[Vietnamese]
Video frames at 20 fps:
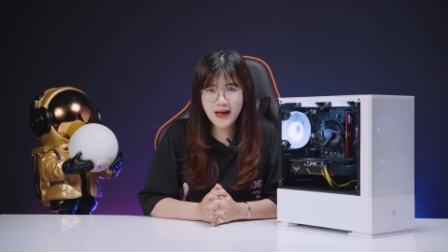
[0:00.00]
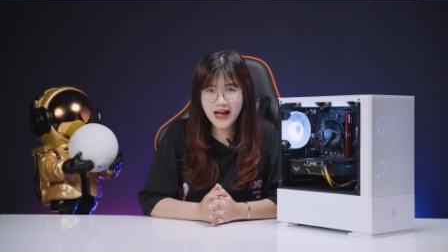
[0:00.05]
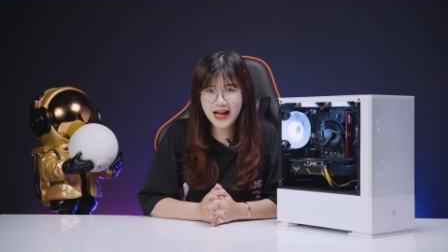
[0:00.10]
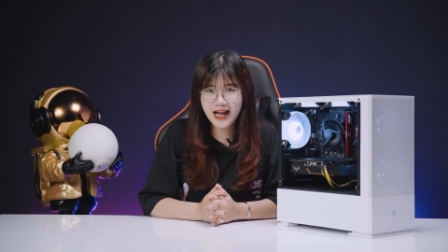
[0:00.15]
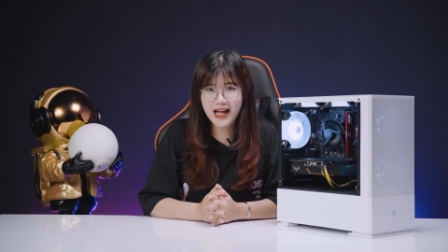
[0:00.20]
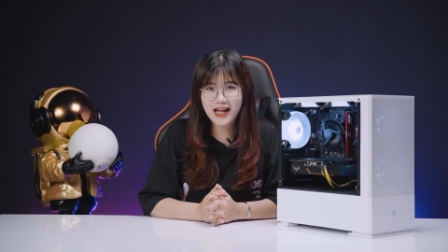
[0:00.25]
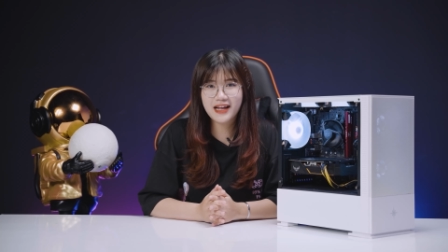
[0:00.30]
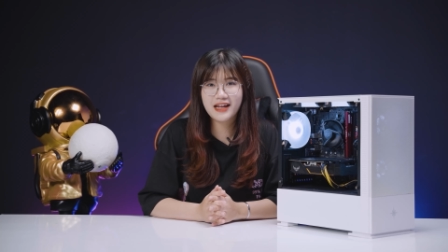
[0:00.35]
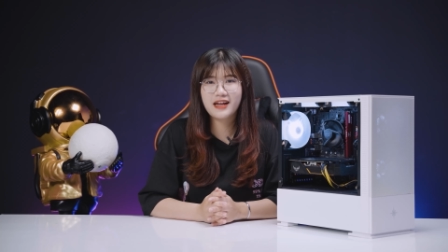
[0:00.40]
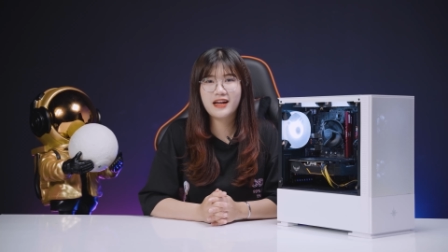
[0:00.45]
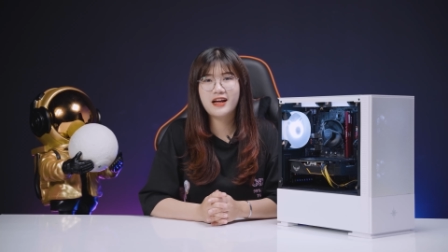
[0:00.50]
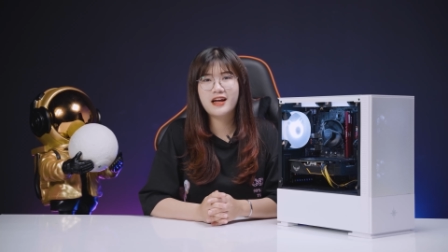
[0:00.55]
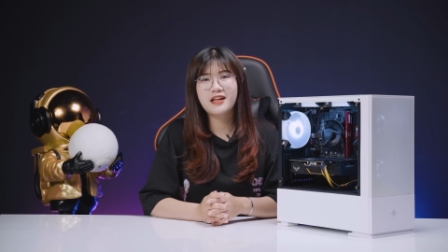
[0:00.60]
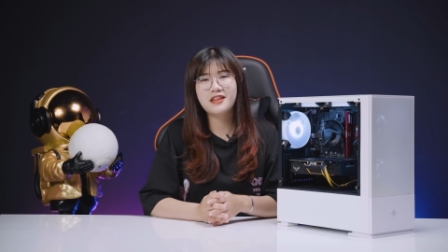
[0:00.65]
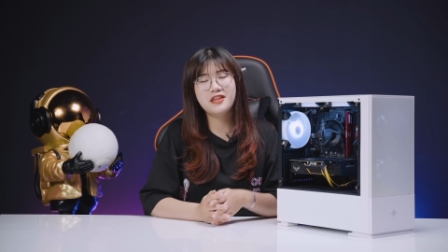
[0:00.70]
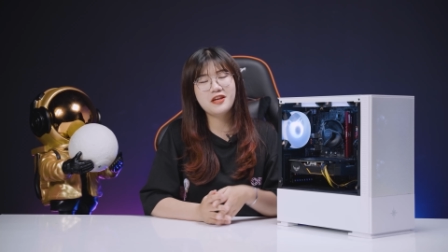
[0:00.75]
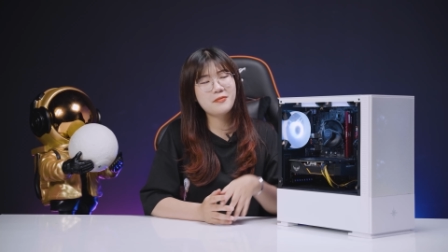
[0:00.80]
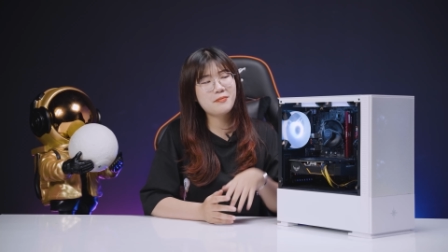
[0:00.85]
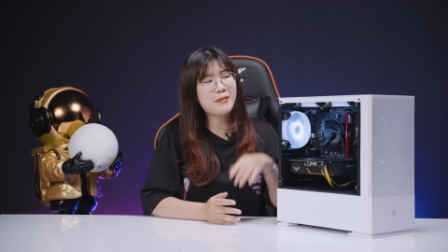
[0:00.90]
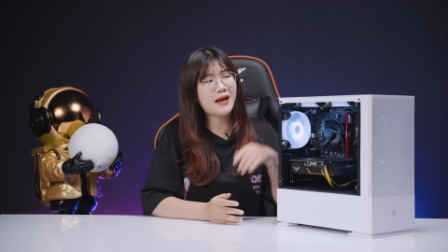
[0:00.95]
các bác ạ.
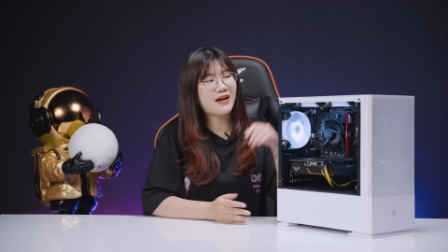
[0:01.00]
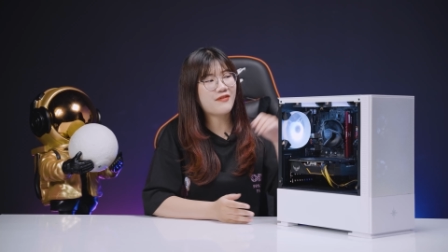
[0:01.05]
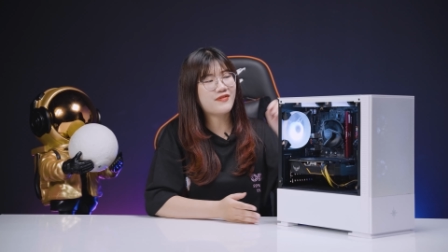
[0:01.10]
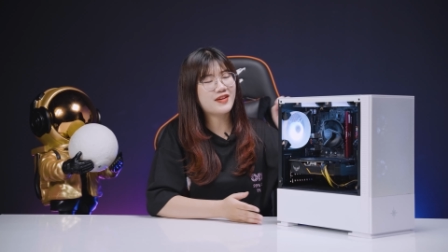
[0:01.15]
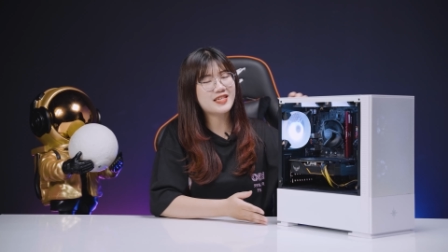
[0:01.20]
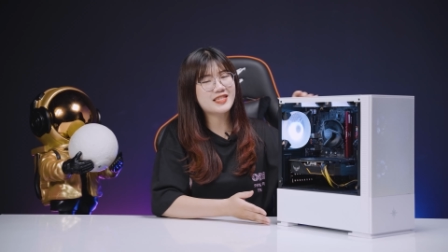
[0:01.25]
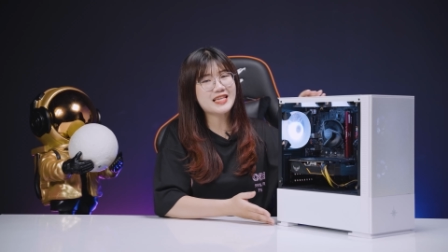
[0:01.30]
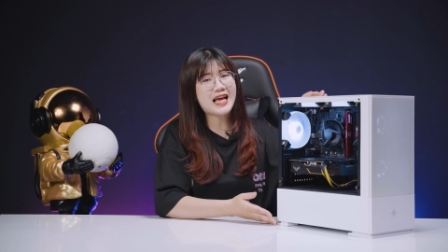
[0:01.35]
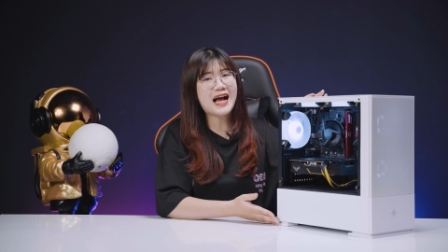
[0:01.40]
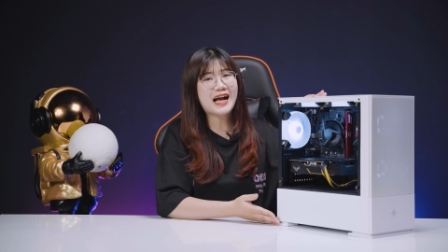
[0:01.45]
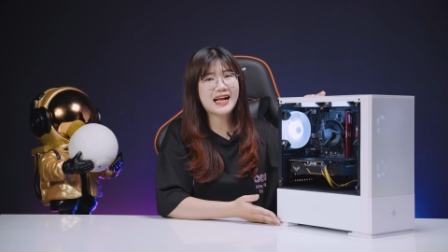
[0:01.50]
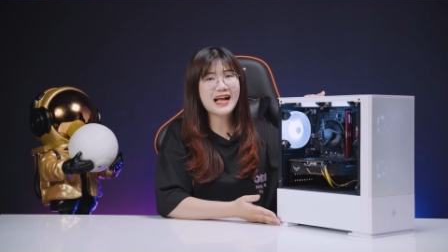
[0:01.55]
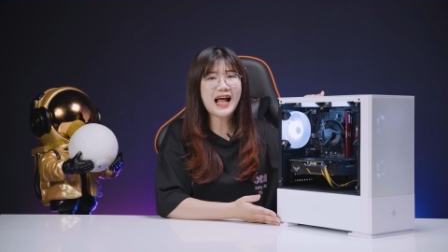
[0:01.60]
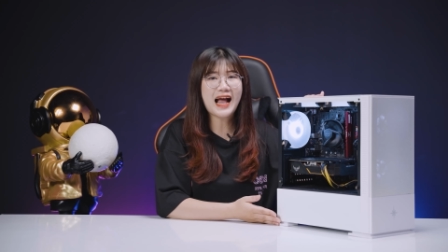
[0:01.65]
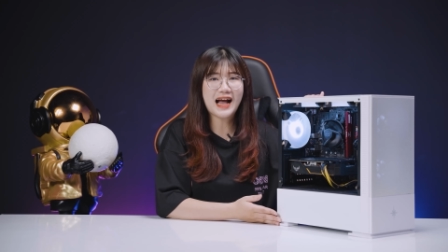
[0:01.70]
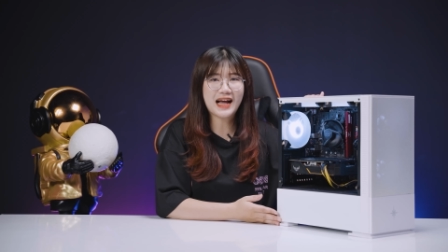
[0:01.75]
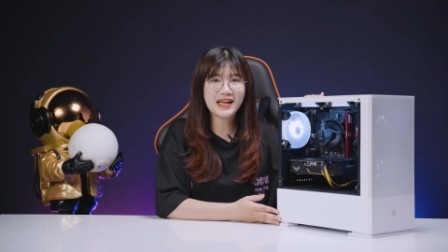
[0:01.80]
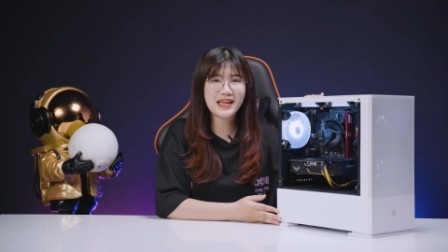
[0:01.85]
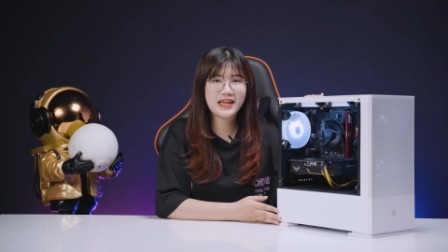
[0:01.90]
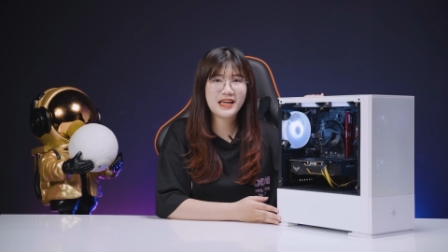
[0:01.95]
Nhưng mà về giá cả
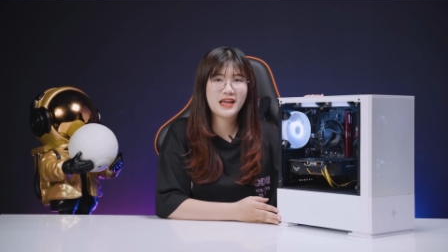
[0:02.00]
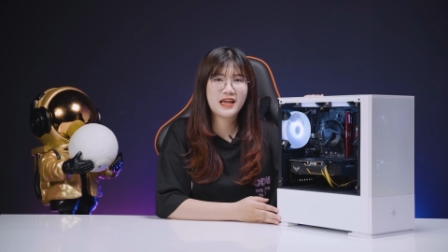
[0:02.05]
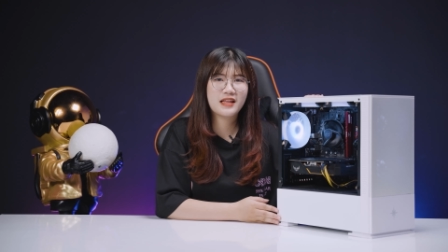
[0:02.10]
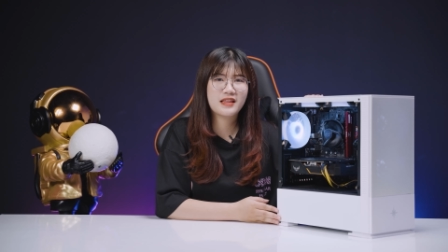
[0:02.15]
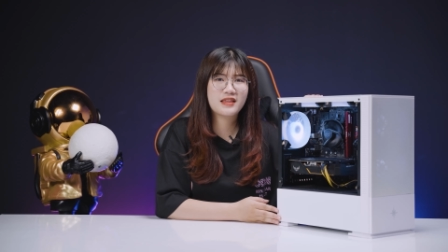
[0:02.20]
ấy